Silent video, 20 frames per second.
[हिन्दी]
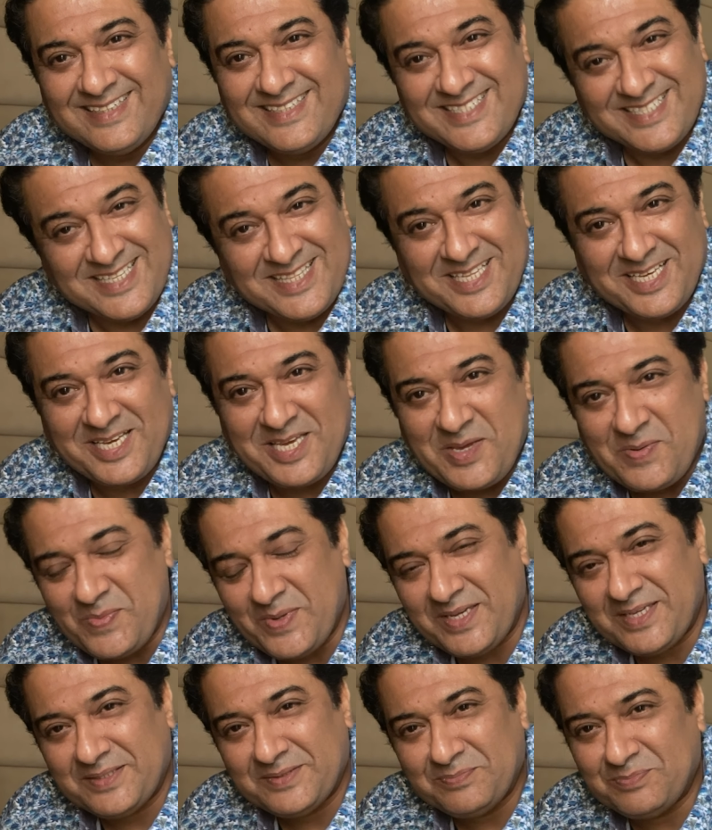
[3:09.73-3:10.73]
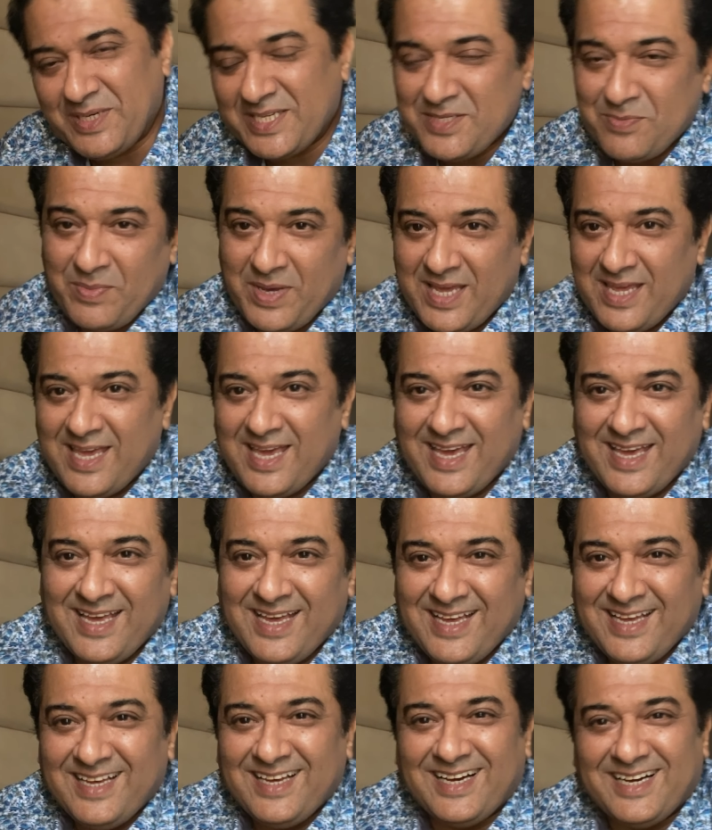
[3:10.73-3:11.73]
ज़िंदगी में बस मैं ये
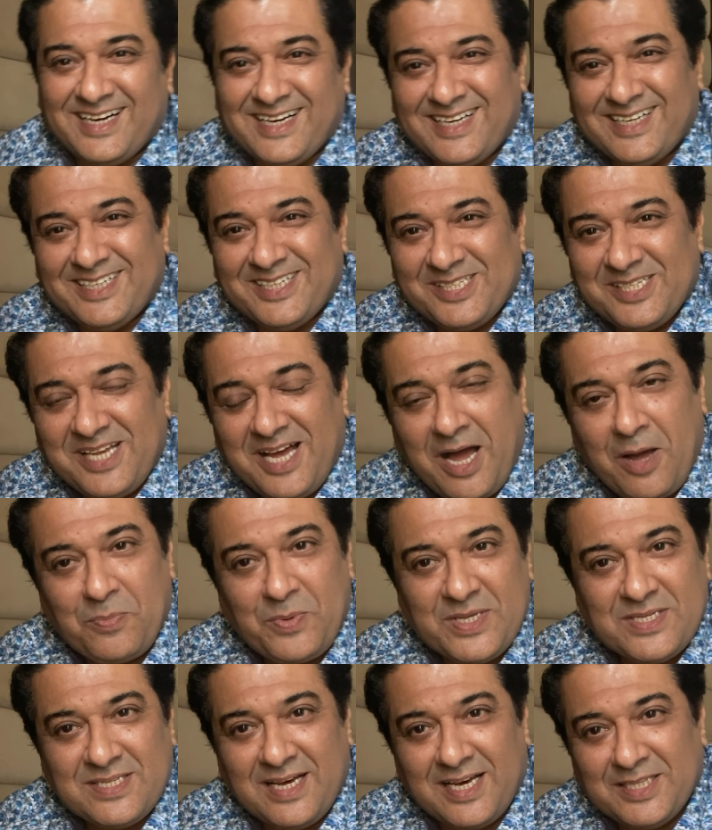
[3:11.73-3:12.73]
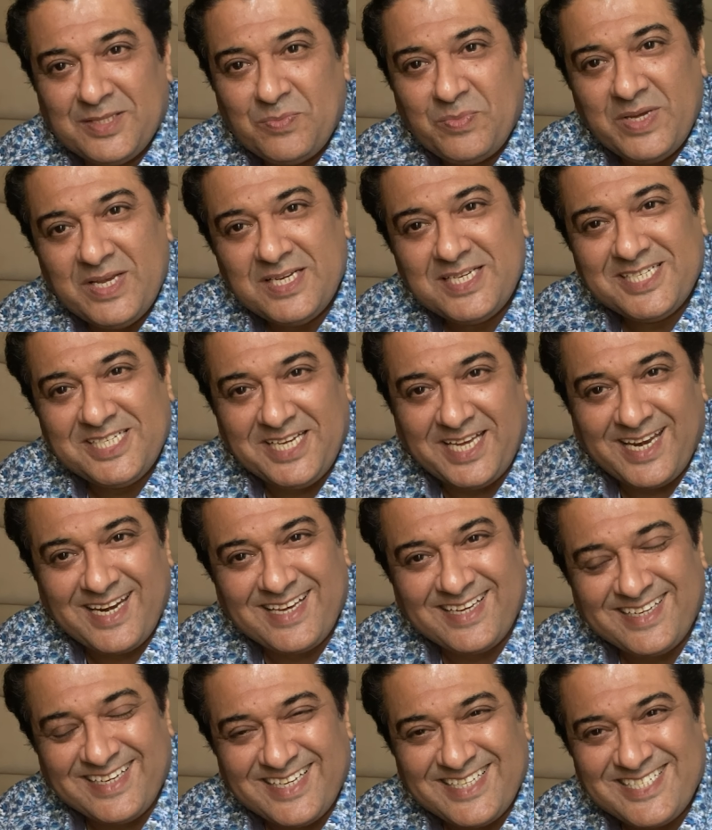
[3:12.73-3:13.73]
आपके साथ में शेयर
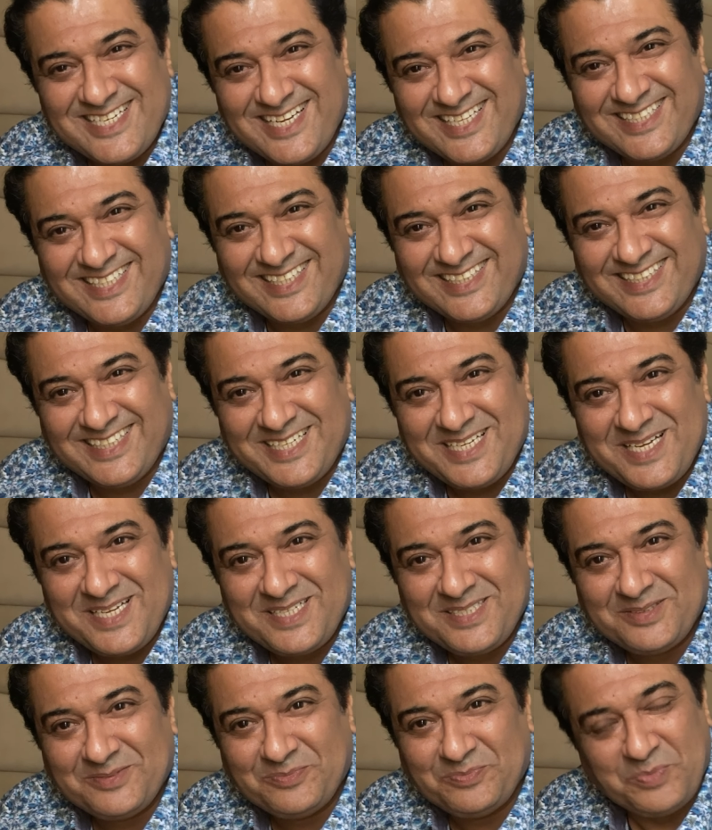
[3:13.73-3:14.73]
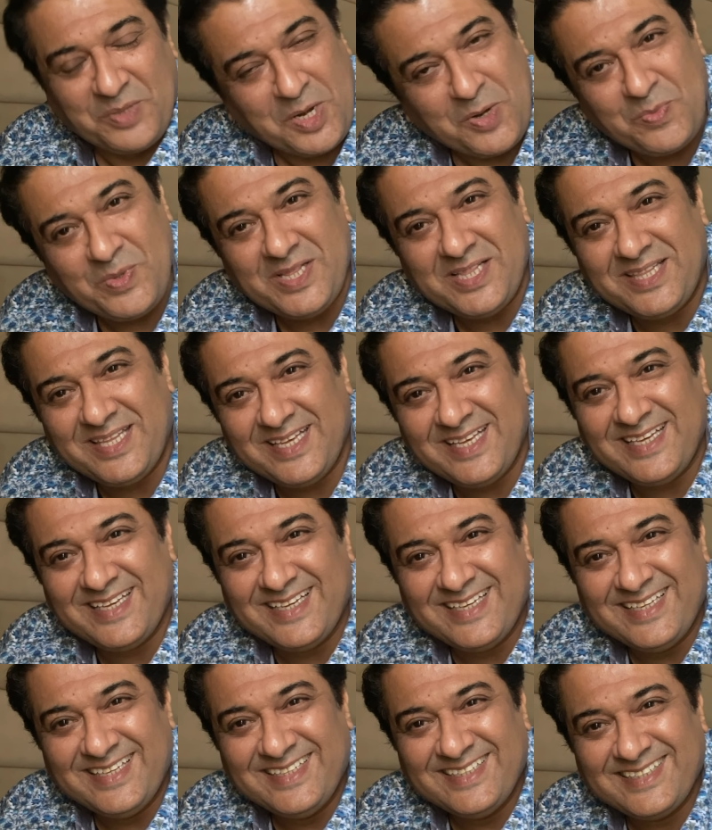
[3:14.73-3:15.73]
करना चाहता था फिर मिलते
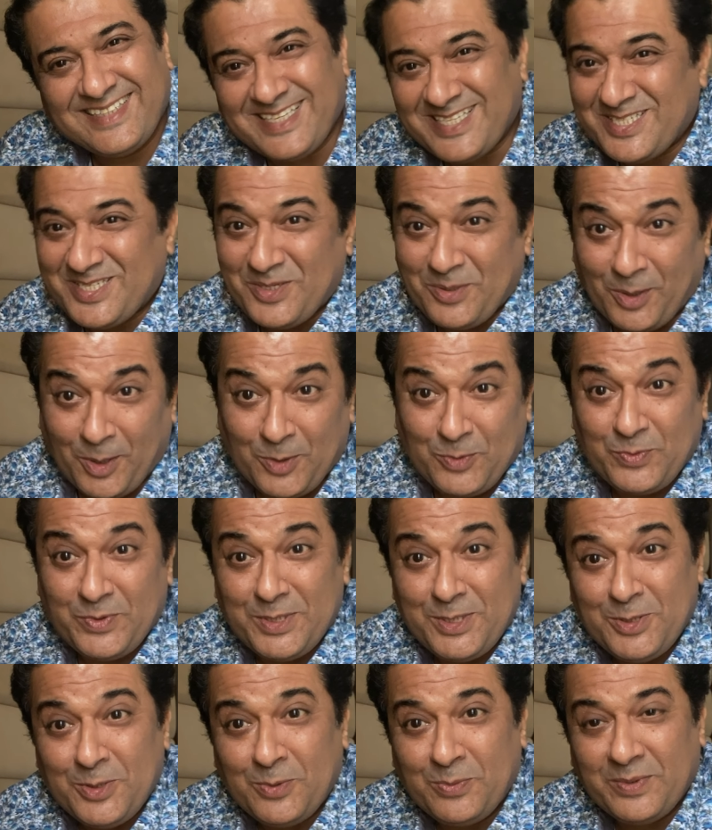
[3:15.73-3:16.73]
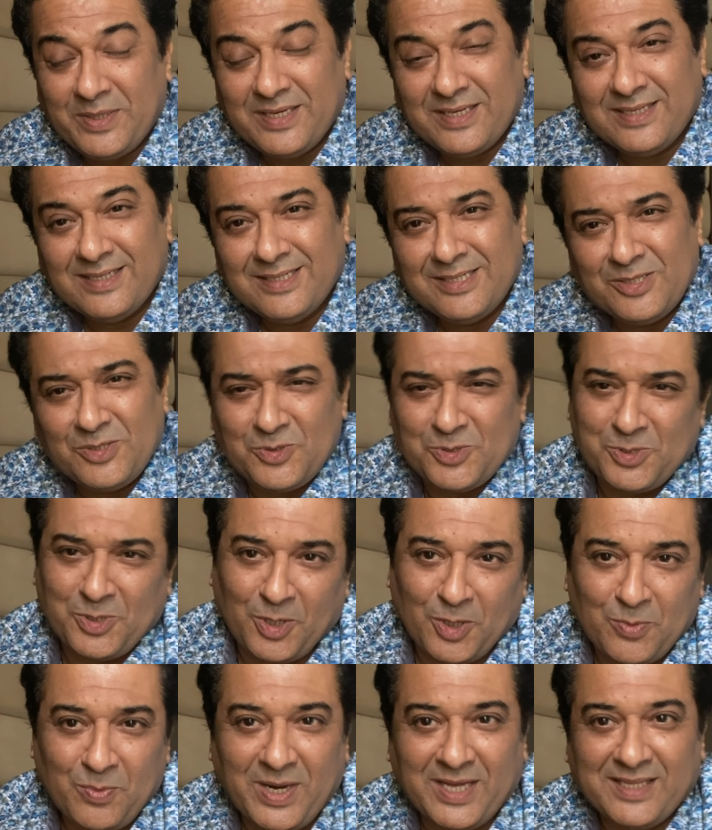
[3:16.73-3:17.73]
हैं किसी और वीडियो में कुछ
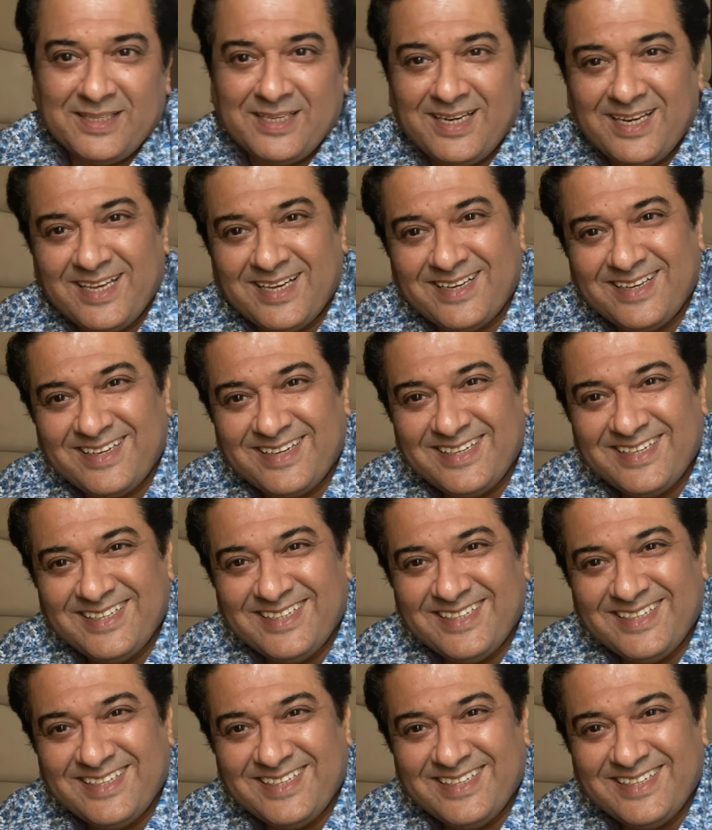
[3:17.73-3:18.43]
और बातें लेकर